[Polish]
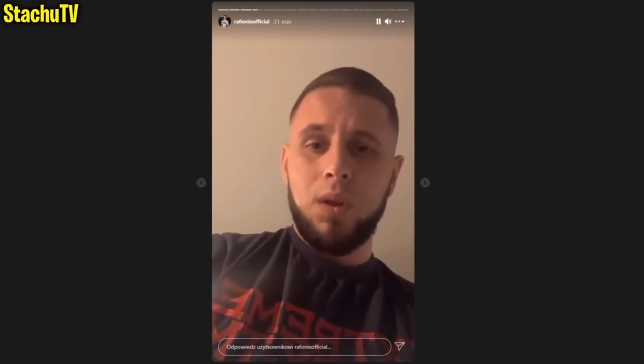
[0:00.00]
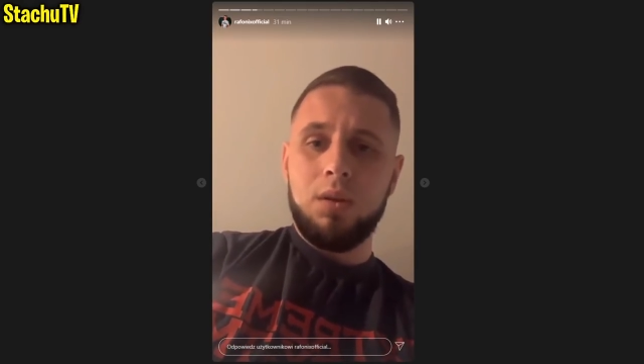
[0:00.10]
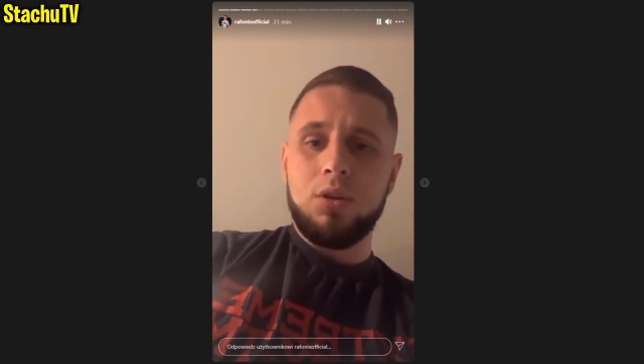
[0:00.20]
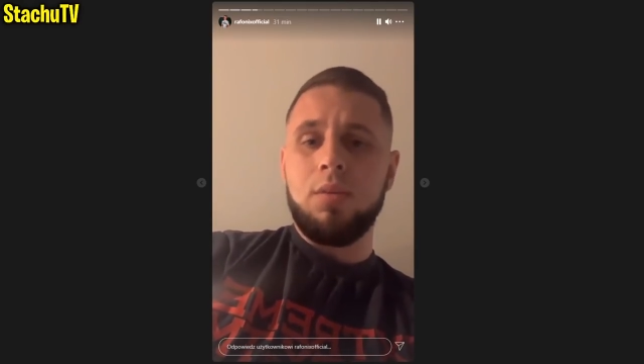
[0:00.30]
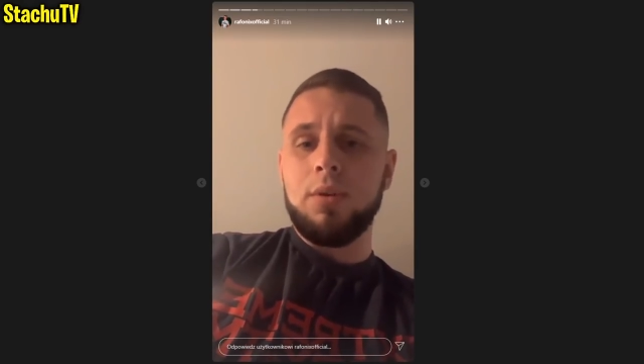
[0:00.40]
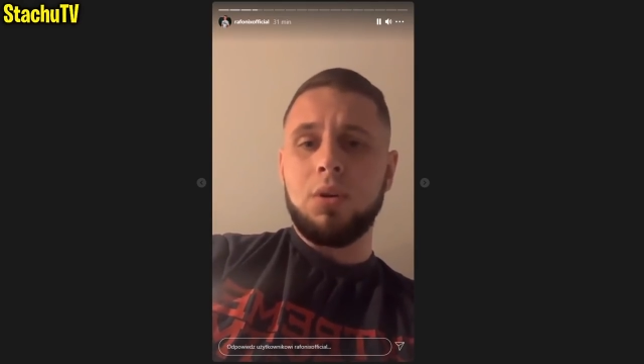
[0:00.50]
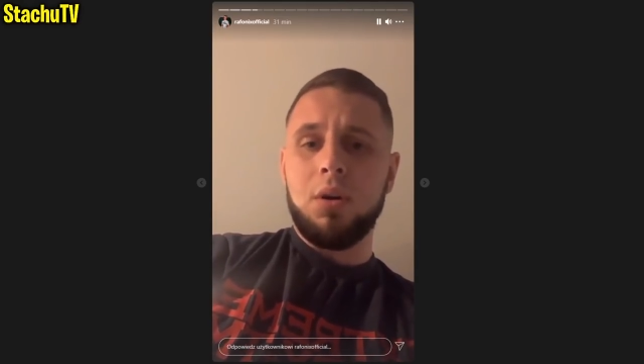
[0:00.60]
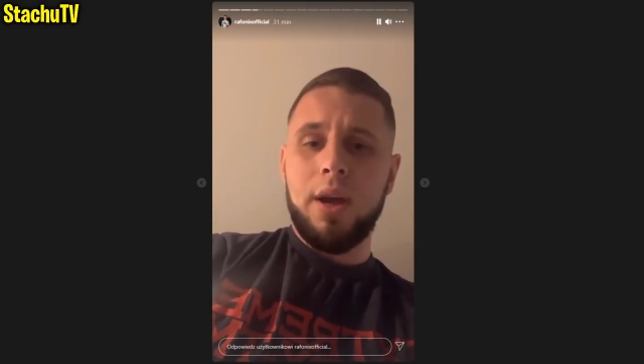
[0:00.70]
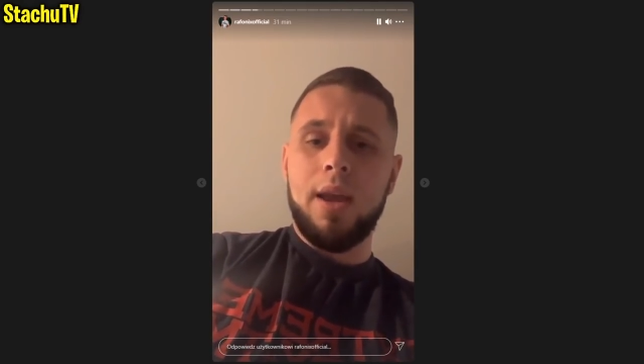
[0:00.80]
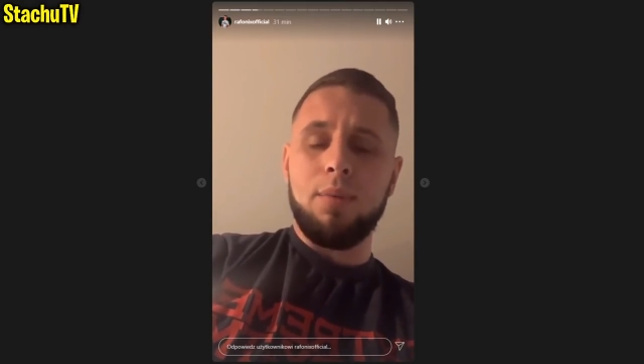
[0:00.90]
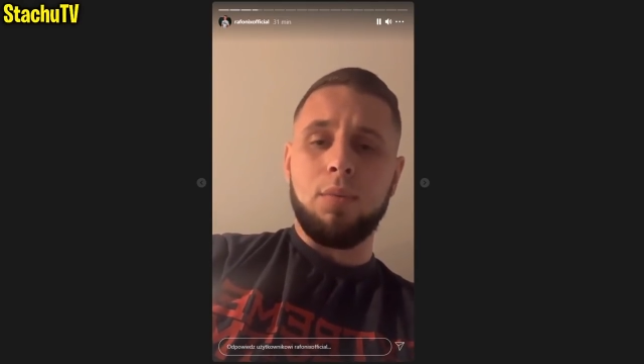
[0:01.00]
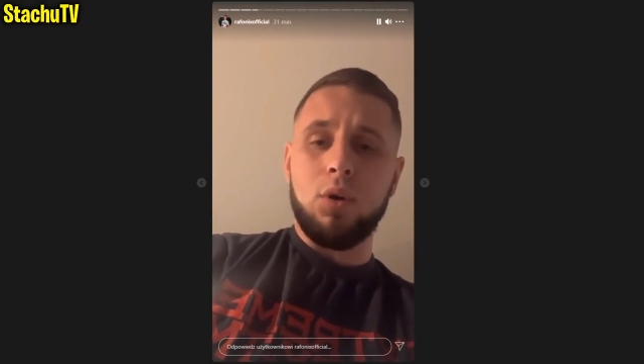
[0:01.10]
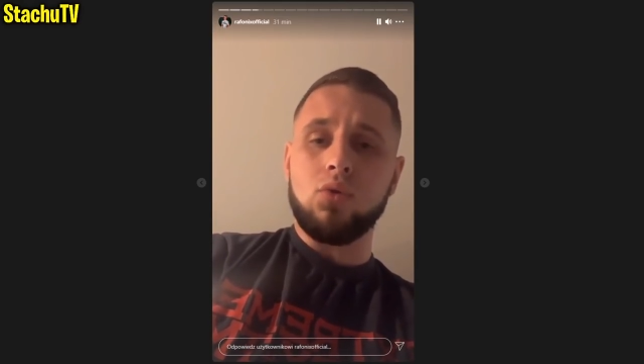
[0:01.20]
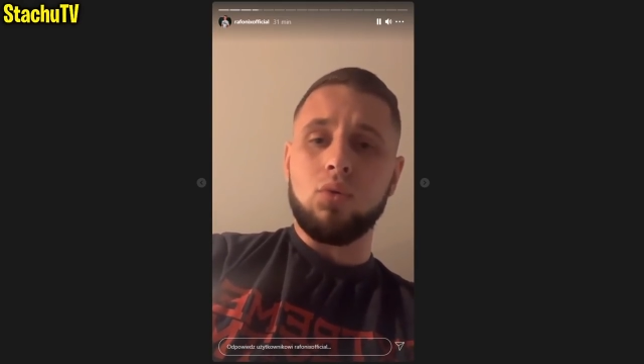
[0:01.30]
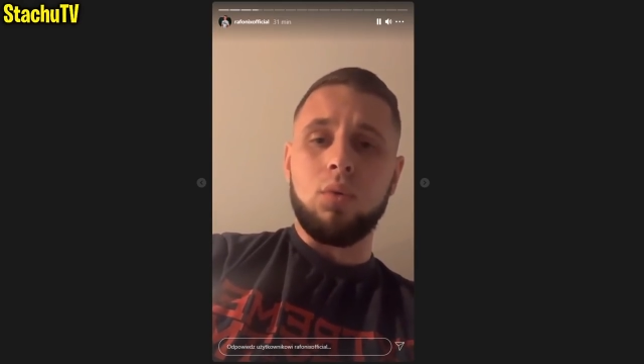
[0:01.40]
i że będzie ok po
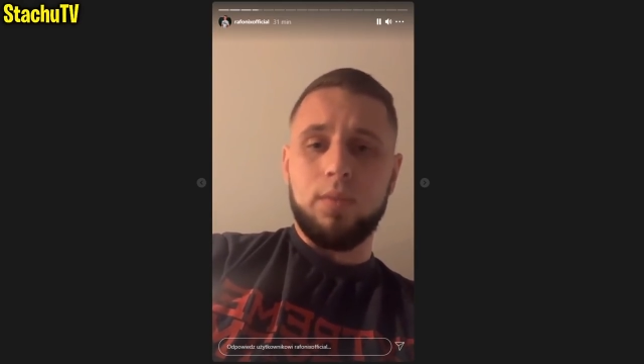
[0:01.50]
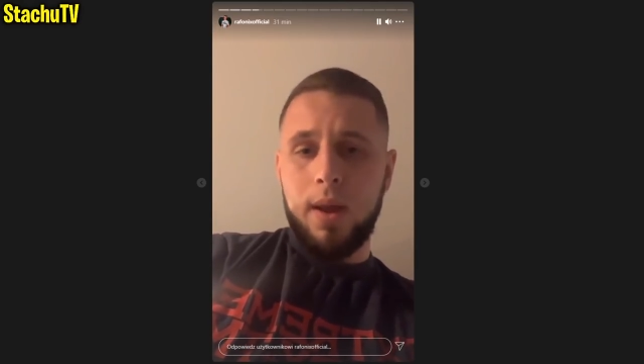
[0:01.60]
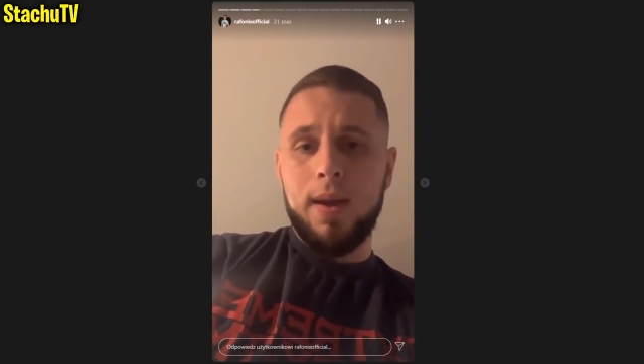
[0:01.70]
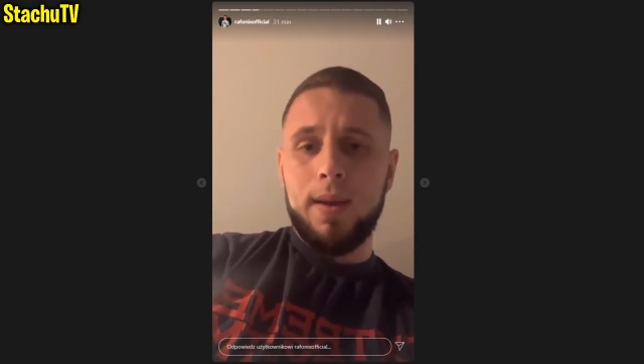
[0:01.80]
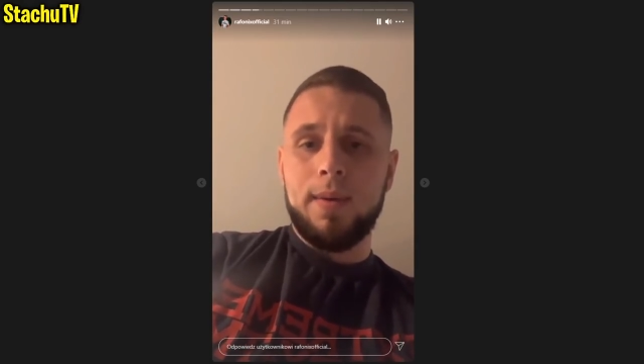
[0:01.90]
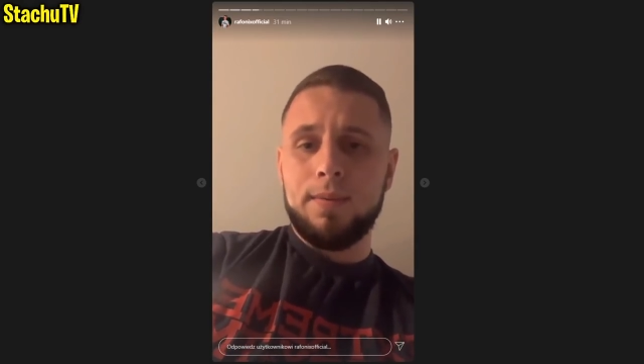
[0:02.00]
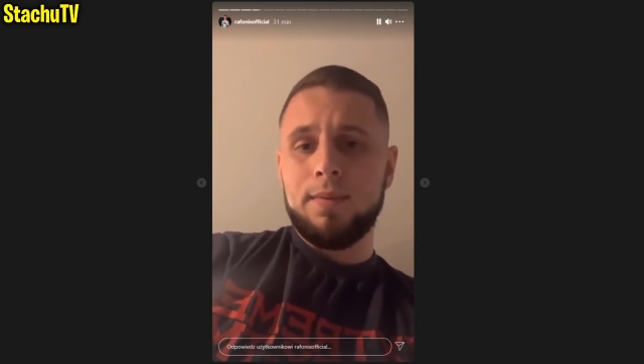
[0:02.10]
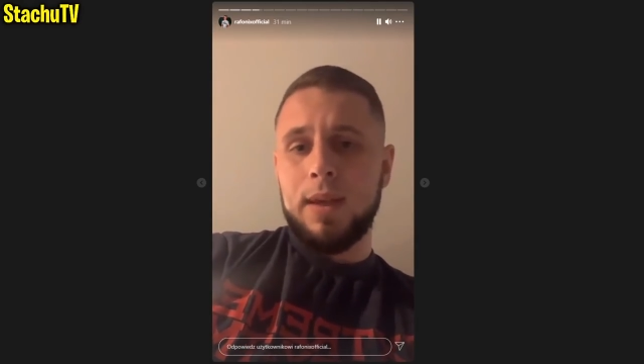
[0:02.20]
prostu, a